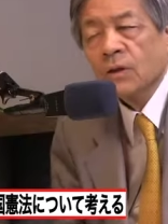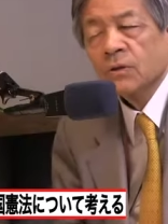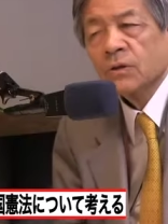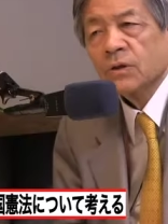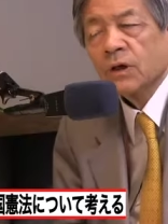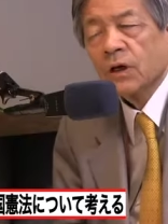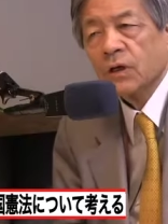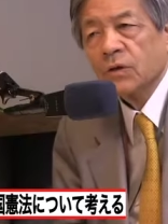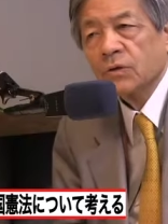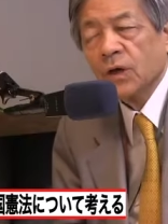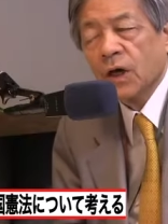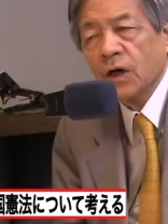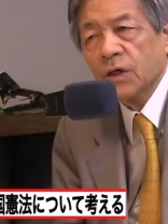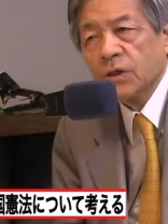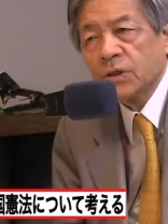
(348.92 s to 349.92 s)
世界の
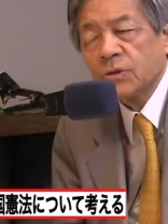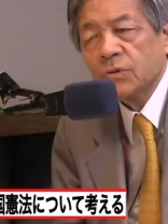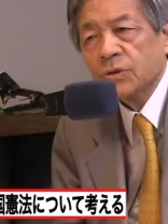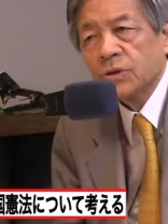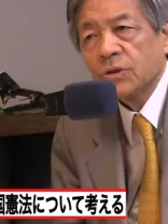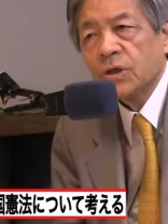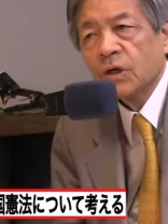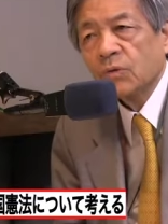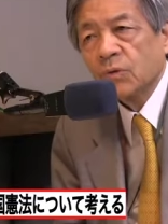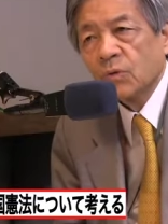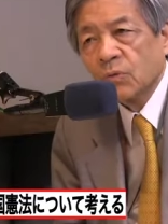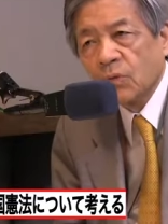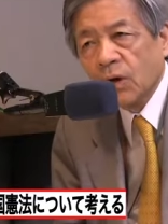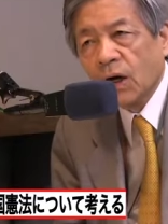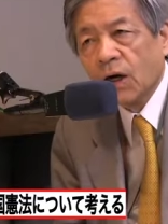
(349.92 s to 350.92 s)
第一の侵略
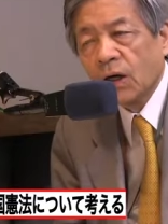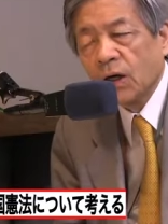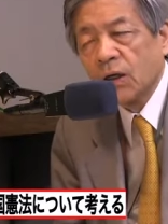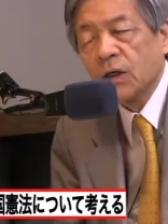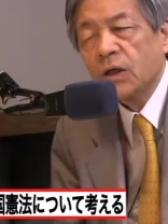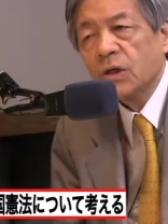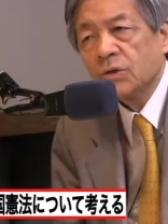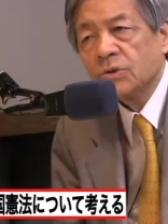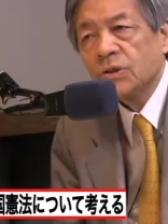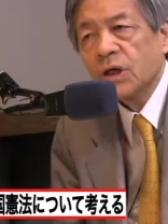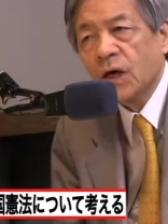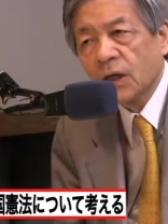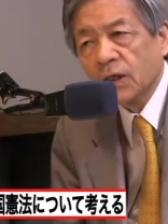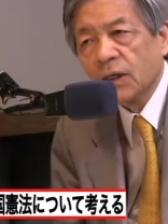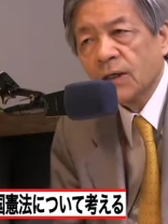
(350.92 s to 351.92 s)
国はイギリス
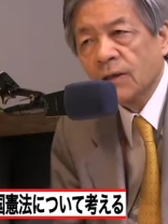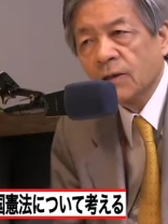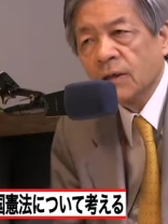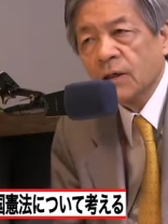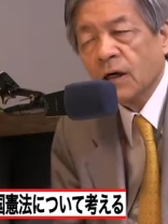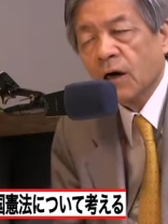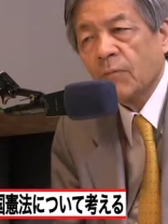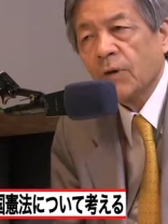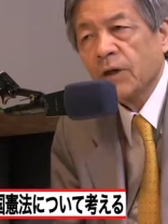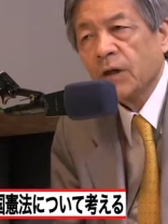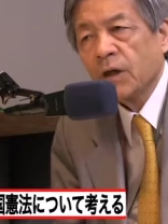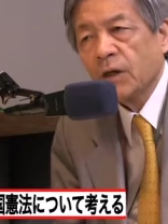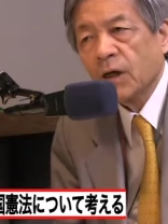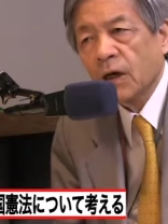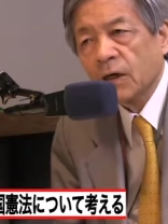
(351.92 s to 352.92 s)
であり
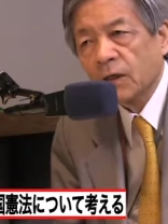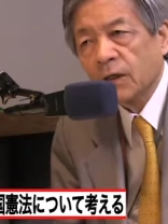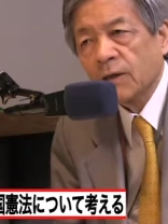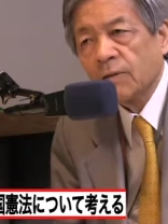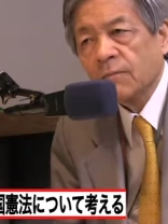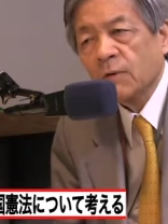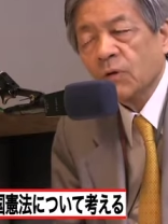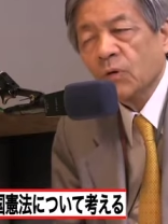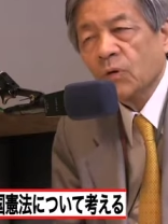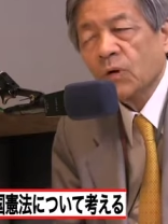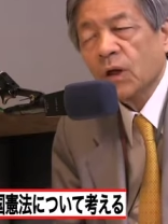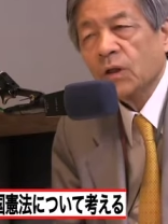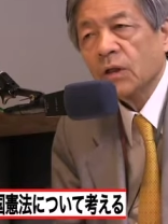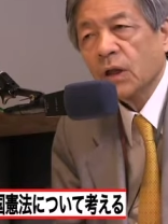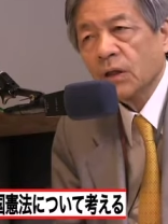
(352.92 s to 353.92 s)
アメリカであり
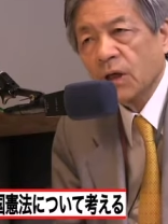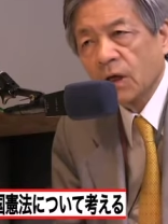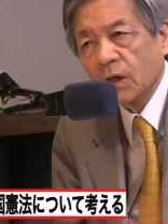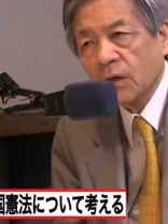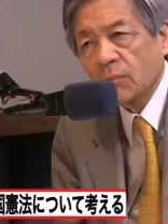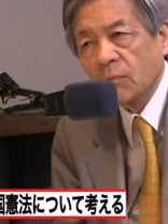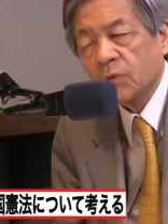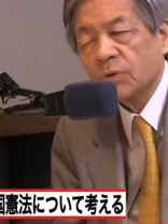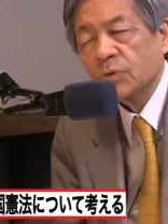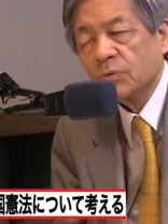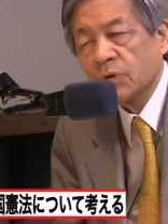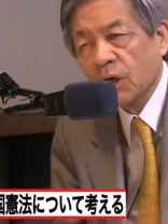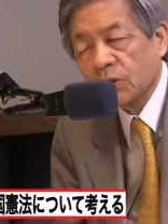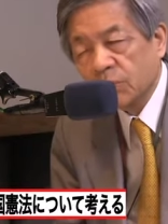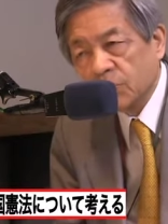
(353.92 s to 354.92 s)
オランダであり、もちろん
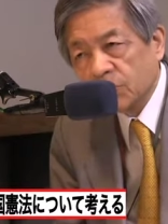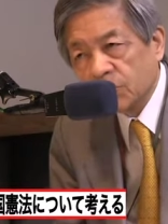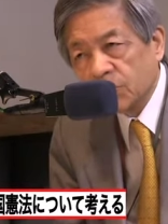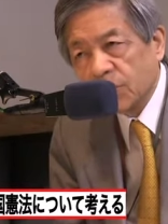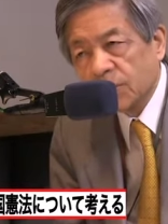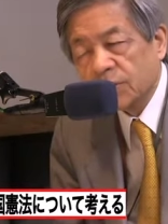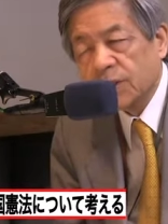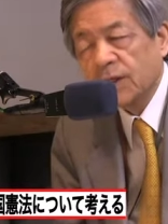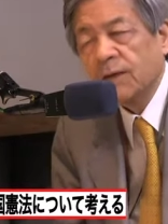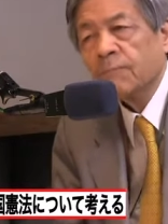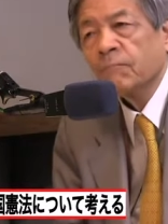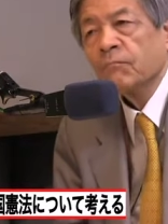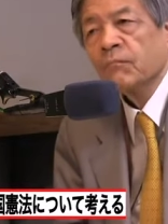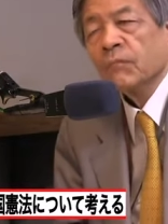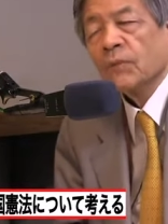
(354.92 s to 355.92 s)
フランスもそうですがね、
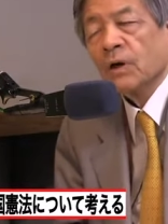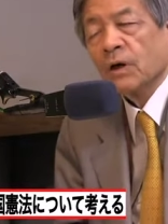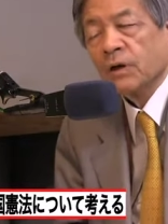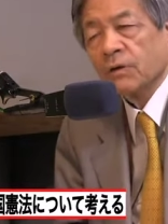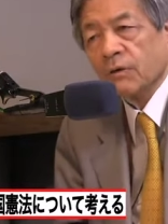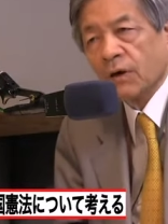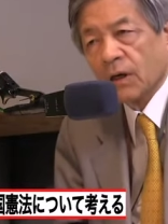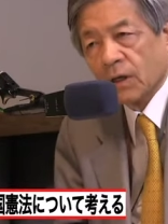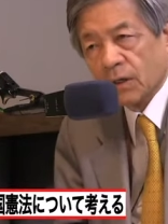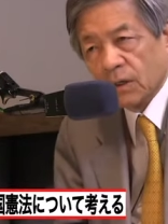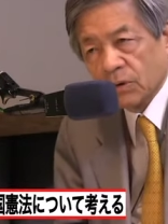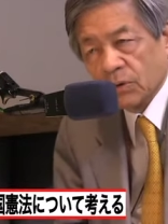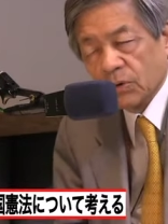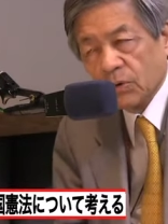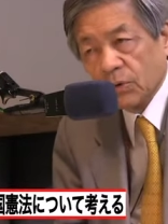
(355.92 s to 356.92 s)
あるいは
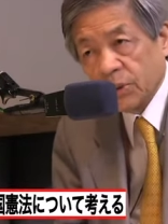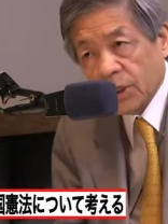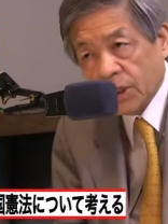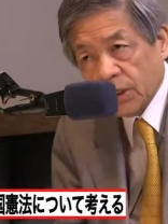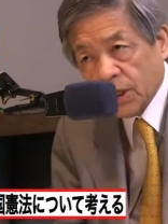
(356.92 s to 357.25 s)
ロシア